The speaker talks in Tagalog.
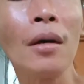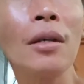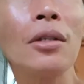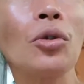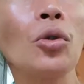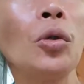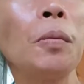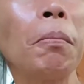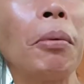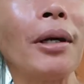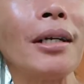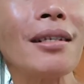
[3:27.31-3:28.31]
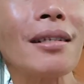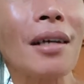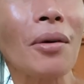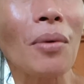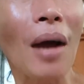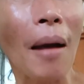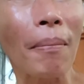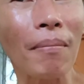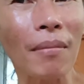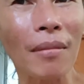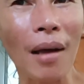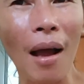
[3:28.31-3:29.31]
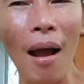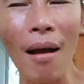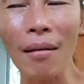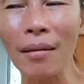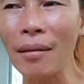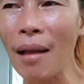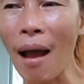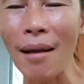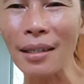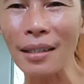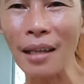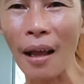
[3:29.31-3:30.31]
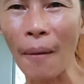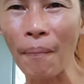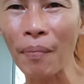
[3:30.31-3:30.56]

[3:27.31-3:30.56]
Super sarap ang lasa.